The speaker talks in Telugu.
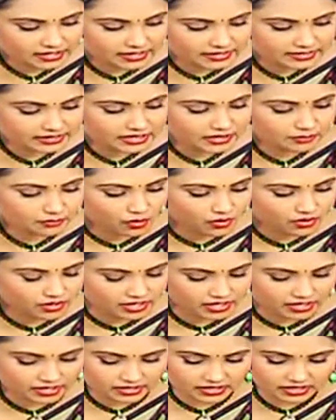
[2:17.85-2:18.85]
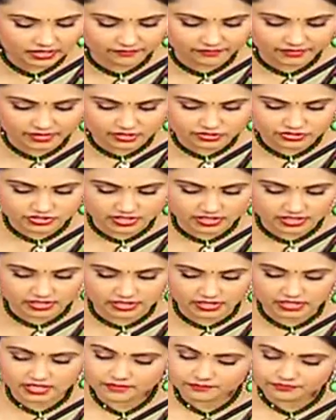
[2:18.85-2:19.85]
లెందీ బార్డర్ అనేది ఇవ్వడం
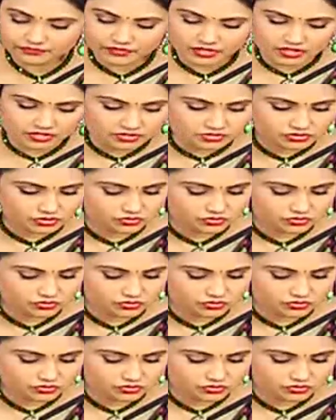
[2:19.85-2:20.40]
జరిగింది సో